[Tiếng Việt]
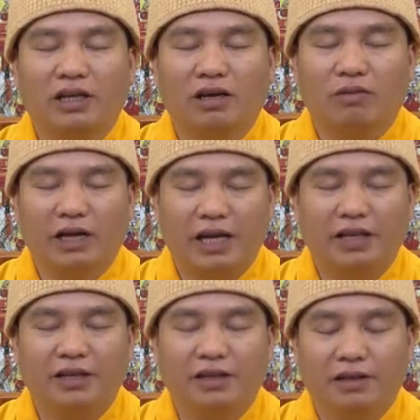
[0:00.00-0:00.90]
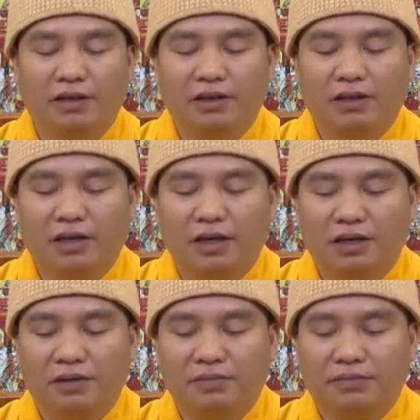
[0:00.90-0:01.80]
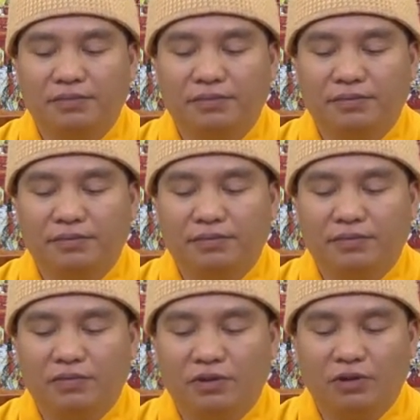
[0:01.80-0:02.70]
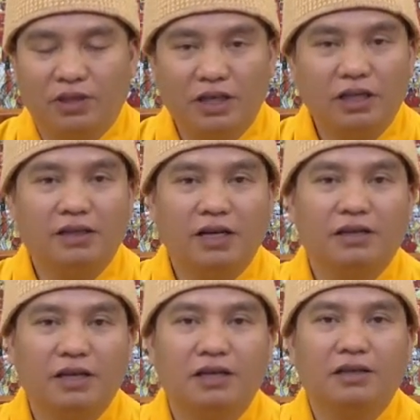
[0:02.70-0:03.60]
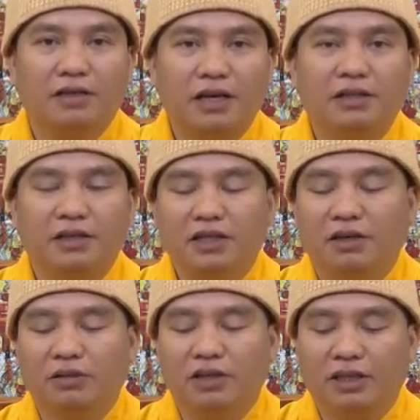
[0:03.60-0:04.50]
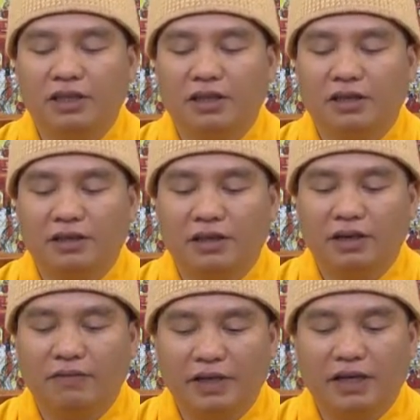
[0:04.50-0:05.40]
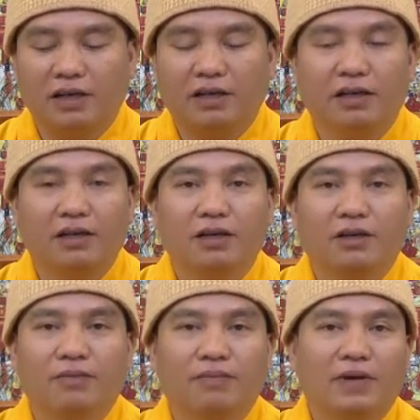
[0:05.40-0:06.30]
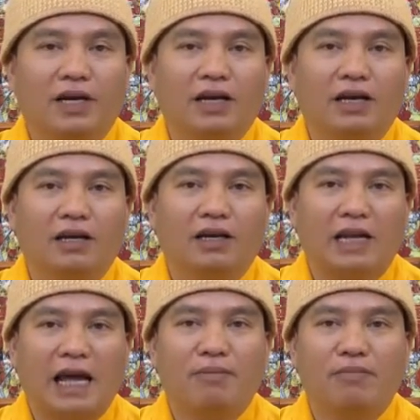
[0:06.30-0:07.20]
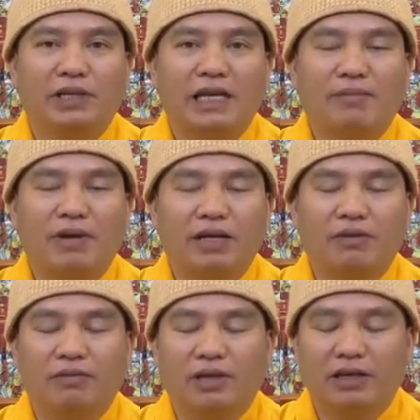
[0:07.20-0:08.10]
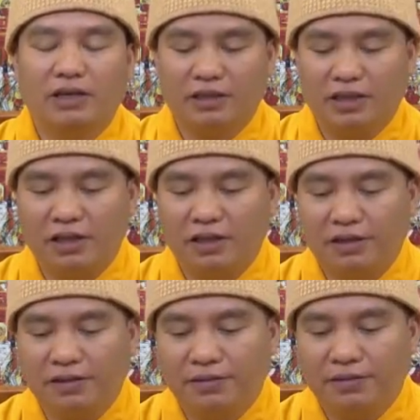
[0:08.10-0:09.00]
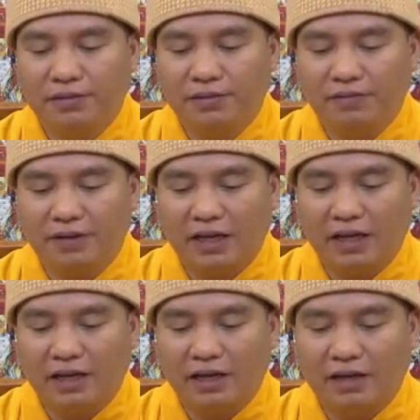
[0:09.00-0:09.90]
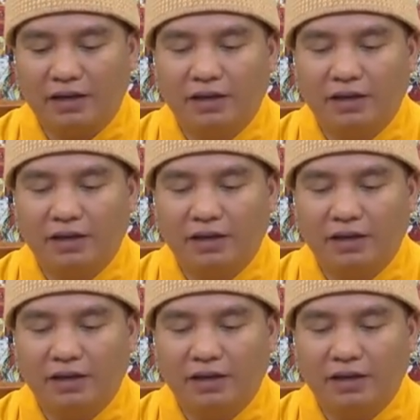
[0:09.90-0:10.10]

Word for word: đi học hành à, rồi rất rất rất rất nhiều những gì những việc mà làm mà cha mẹ chúng ta hy sinh và